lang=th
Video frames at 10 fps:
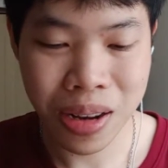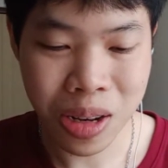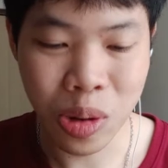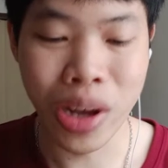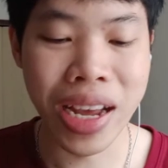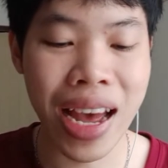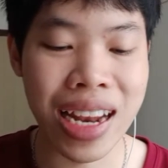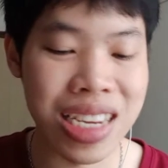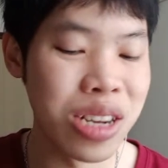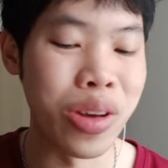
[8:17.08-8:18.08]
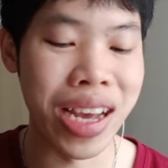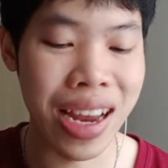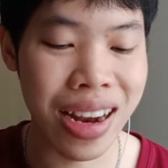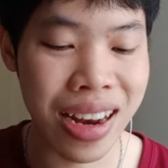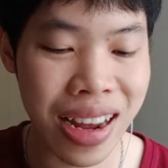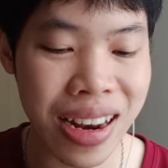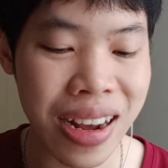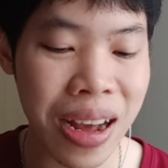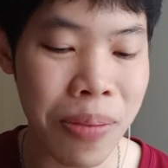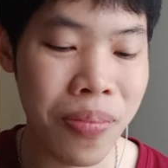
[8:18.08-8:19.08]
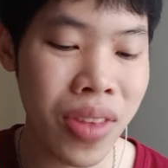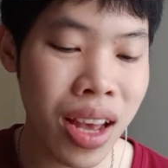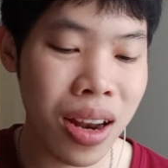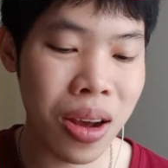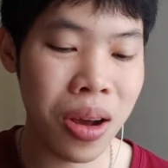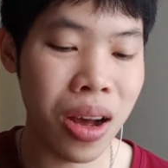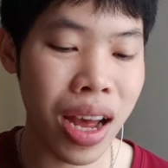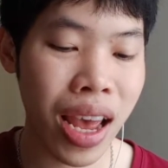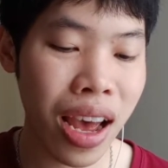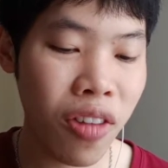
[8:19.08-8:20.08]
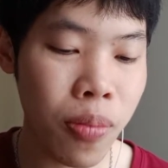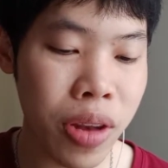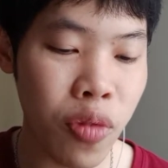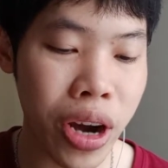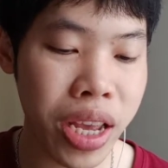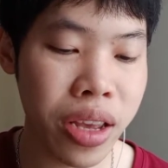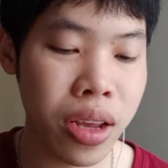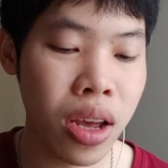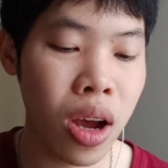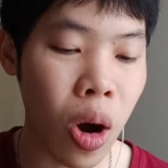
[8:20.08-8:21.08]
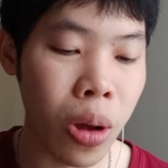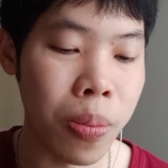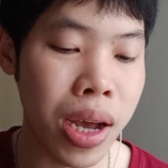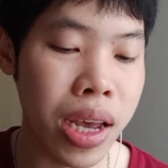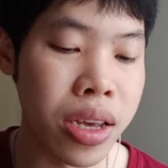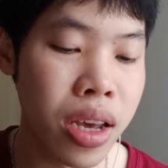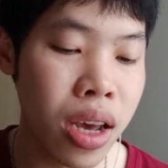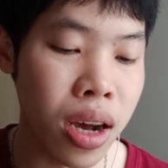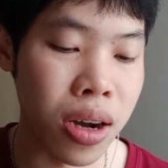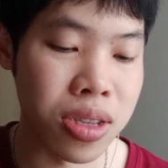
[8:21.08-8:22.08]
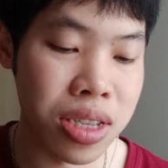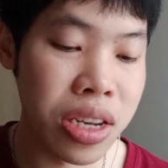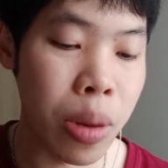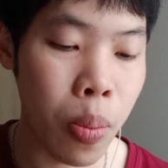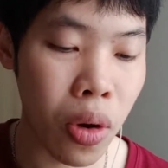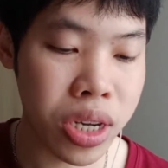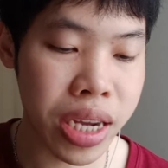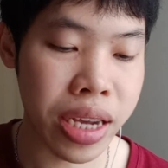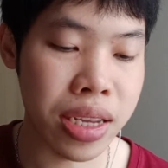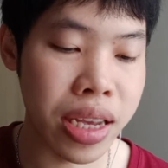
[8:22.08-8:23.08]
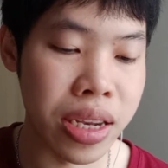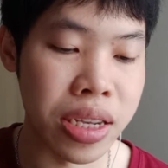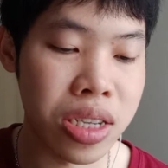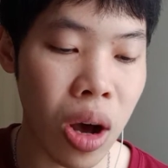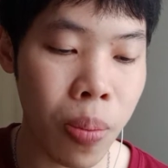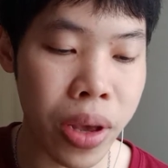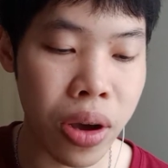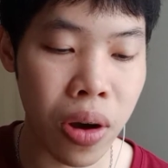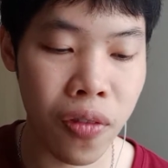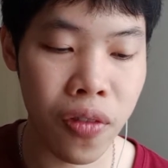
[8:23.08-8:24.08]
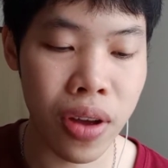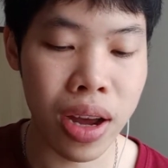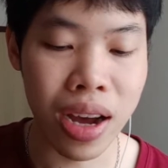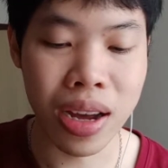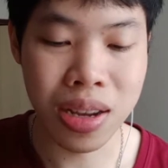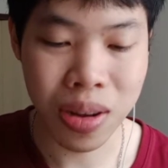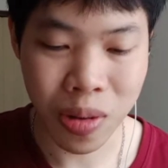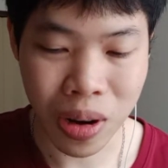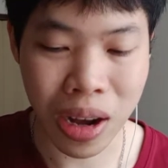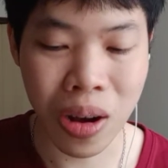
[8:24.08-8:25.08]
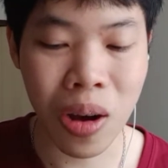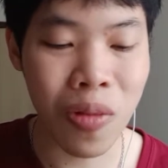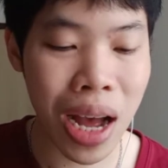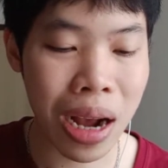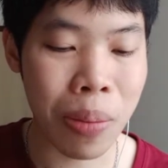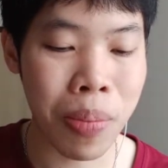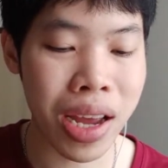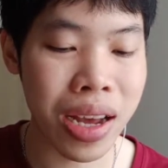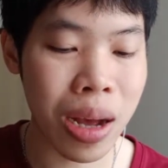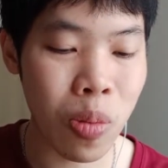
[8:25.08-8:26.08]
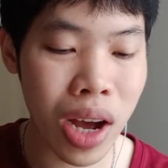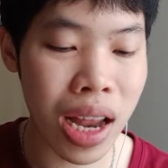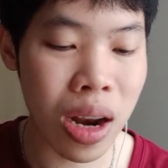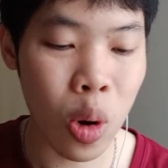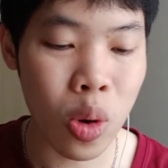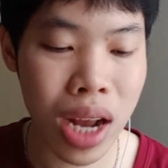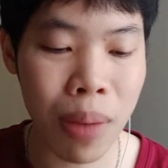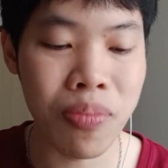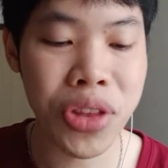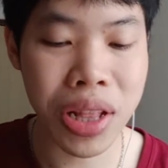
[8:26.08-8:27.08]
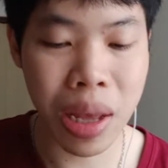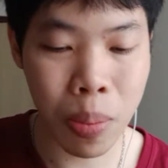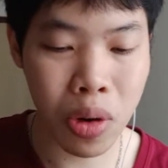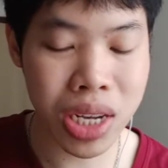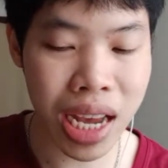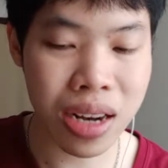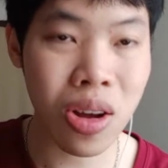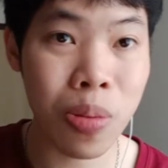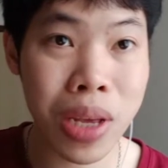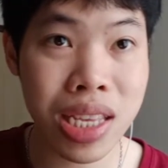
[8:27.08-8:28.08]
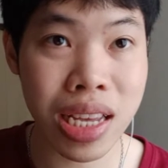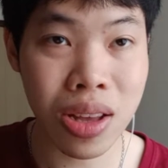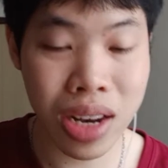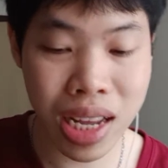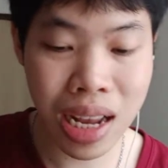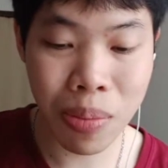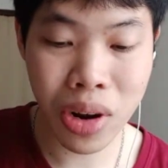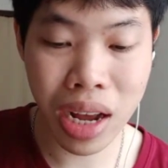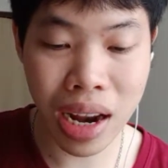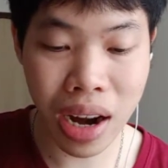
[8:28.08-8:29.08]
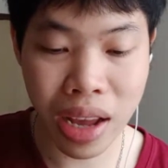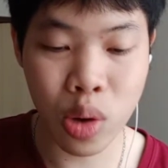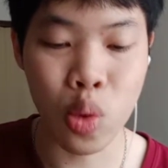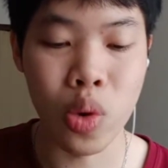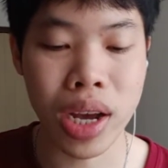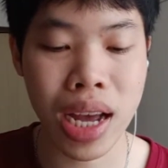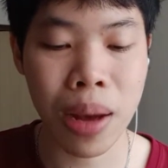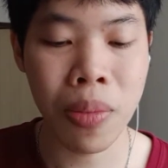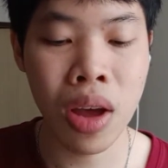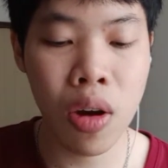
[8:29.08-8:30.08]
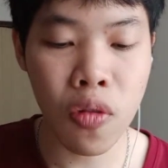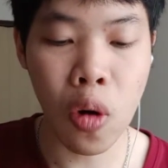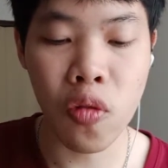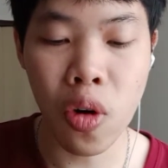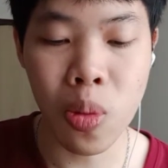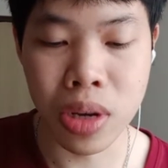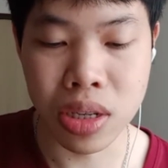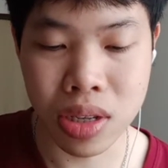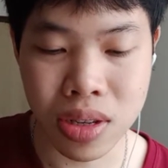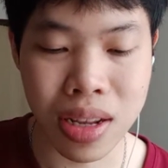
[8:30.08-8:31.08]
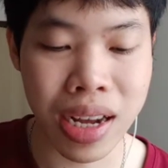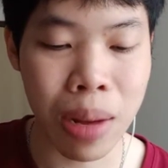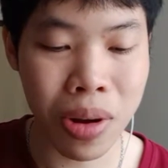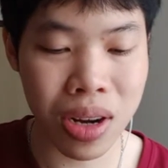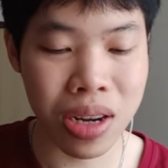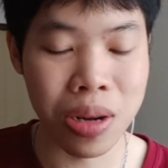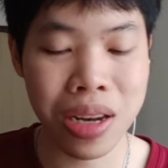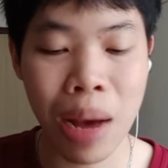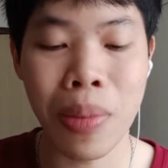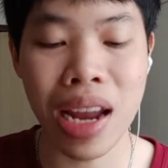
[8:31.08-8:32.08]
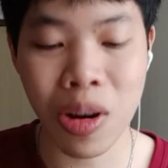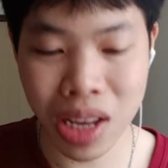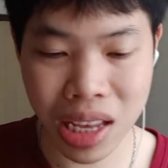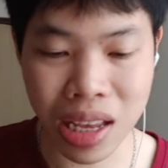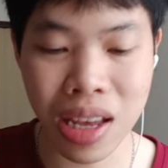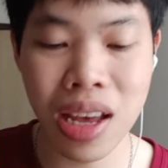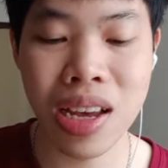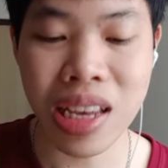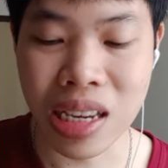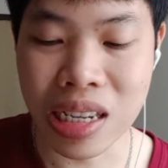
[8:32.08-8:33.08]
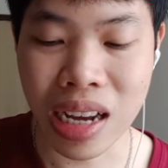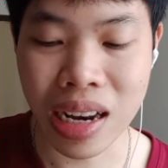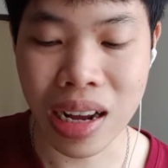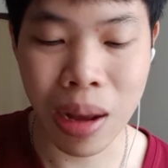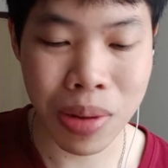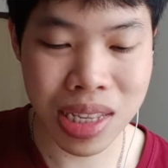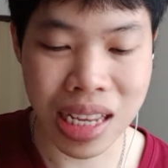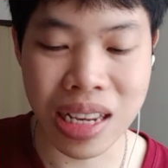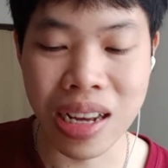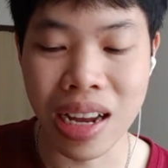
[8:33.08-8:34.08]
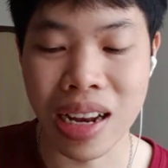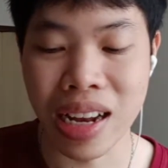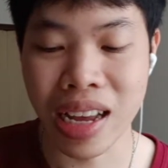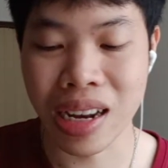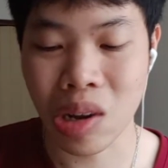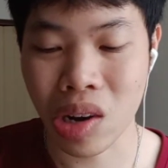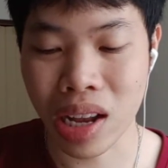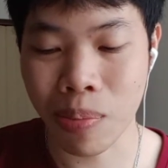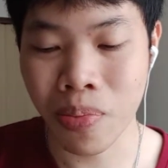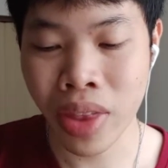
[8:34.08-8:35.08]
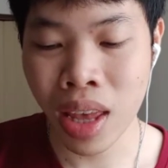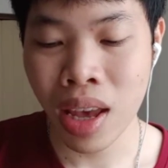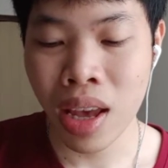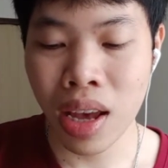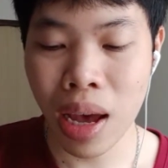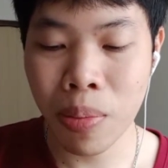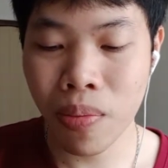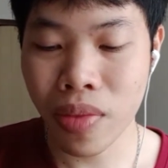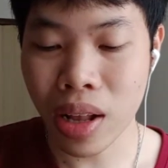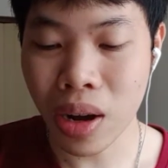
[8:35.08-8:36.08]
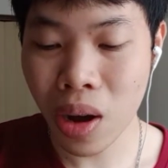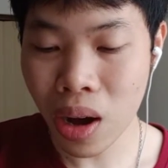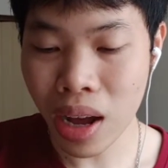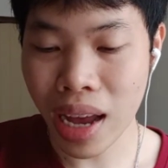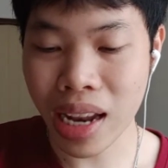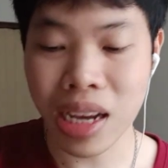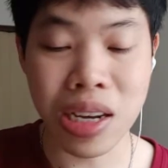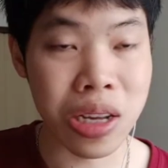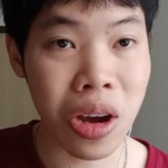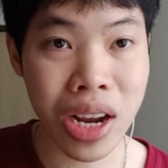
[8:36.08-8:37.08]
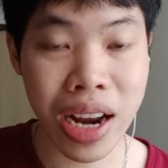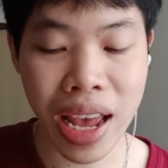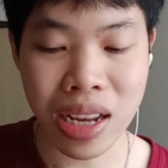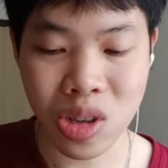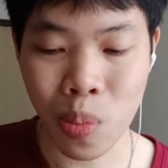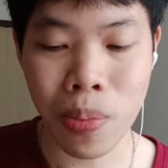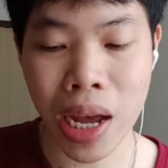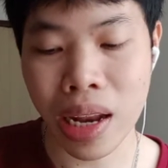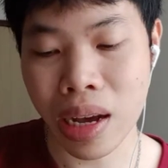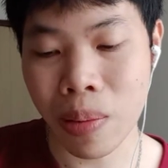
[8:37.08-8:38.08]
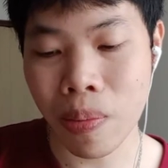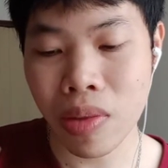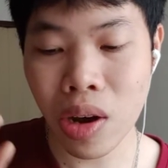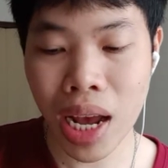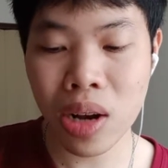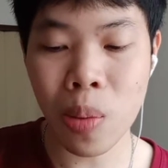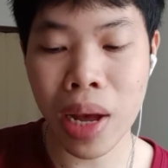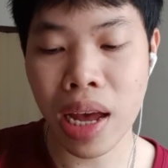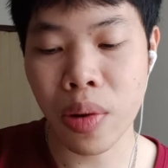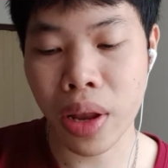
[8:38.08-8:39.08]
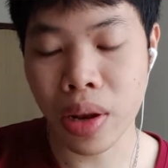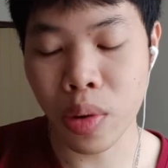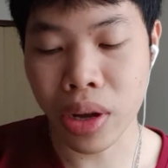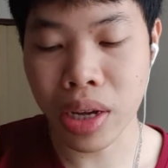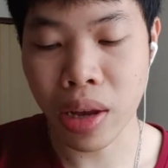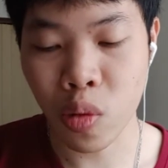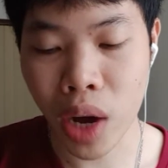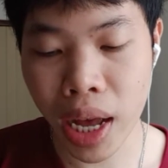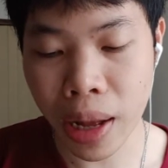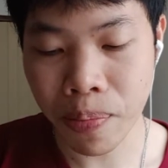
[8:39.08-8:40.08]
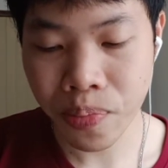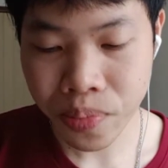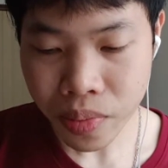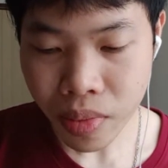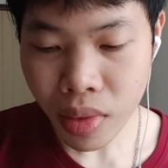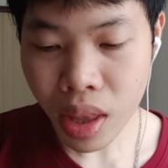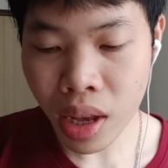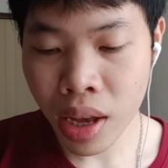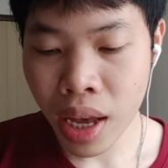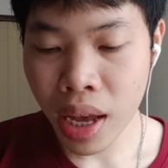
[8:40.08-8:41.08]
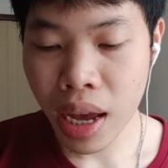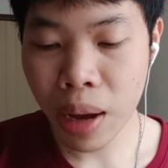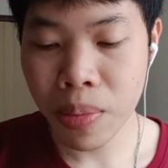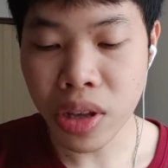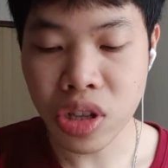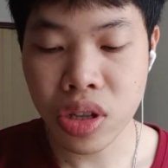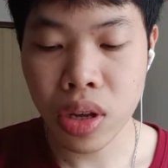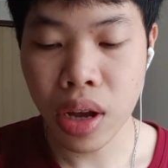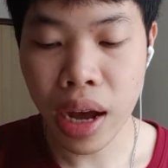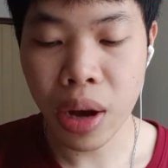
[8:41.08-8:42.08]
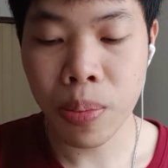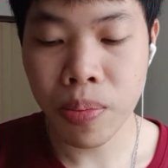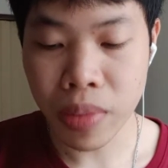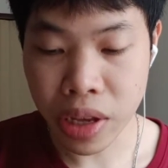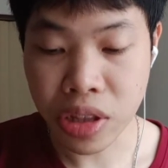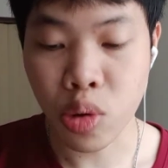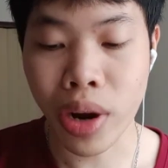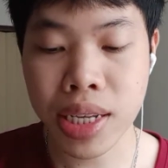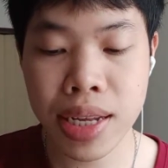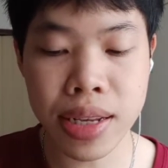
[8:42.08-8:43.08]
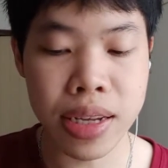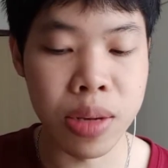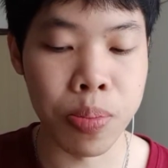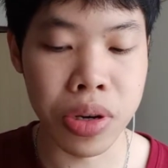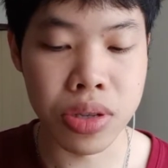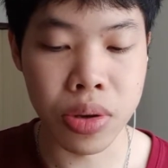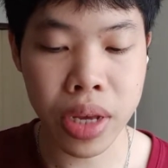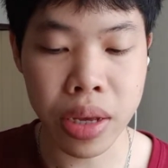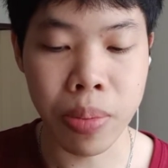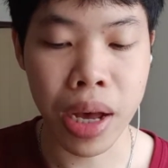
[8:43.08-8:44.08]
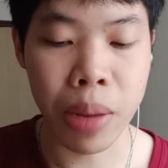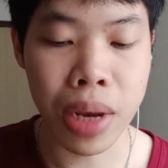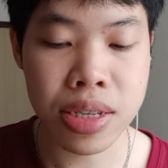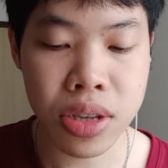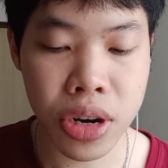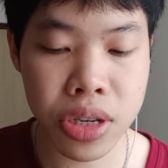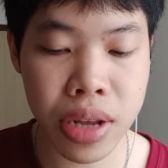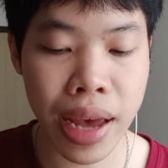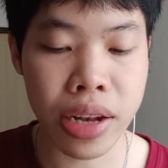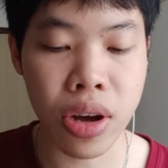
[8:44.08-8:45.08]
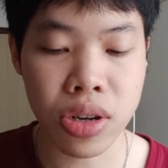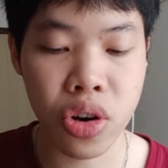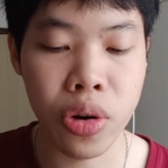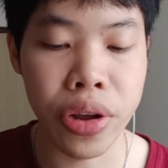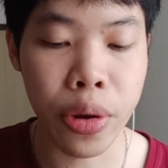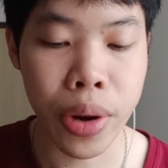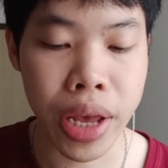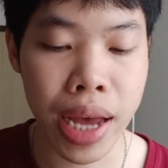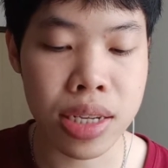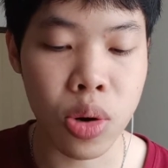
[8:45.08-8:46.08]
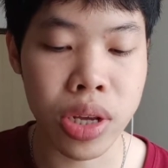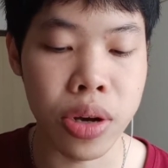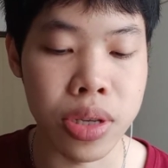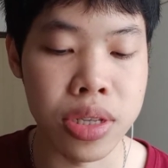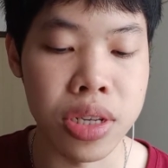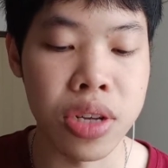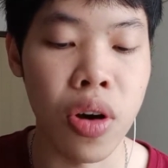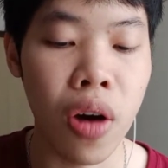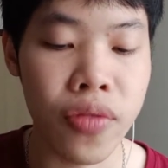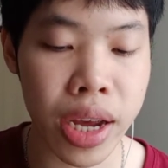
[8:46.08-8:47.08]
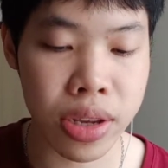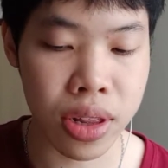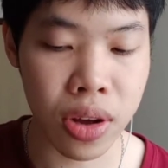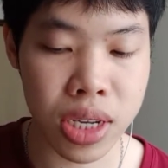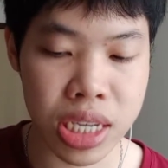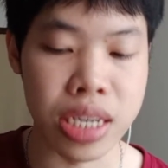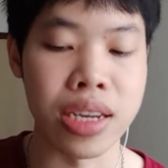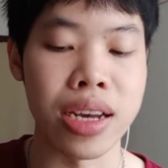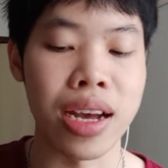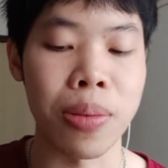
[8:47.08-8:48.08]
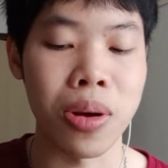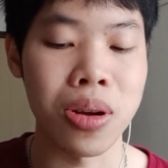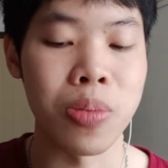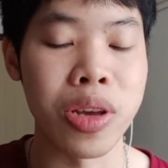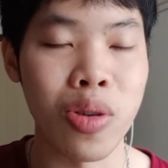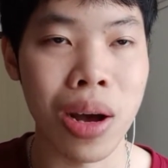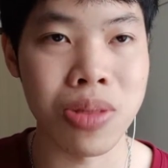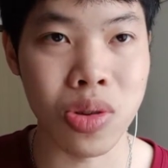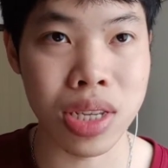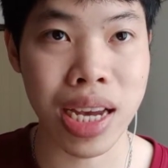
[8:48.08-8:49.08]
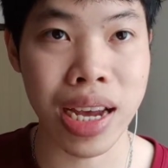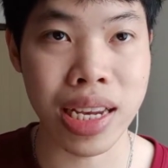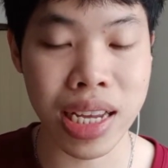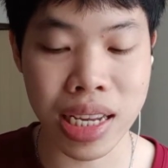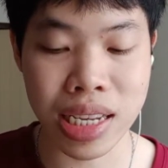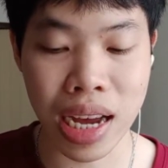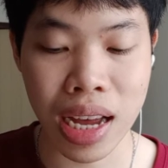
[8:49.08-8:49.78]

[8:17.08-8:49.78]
หน่วยงาน ชื่อหน่วยงานนั้นๆนะครับแล้วก็ I have been working on my uh, senior project in the topic of uh, แล้วก็ว่ากันไปนะครับว่าเราทำซีเนียร์โปรเจกต์ตอนปี4ตอนนี้ทำเรื่องอะไรอยู่นะครับ f o r f o r m a n c e นะครับก็คือทำมาแล้วกี่กี่เดือนนะครับ 4 เดือนนั่นเองตอนนั้น แล้วก็อันนี้คือย่อหน้าแรกจบไปนะครับ ย่อหน้าต่อมาหน่ยหน่วยก็เขียนว่า i m inI am interested in pursuing my master's and doctoral degree at Tokyo Institute of Technology นะครับก็คือมีความสนใจที่จะ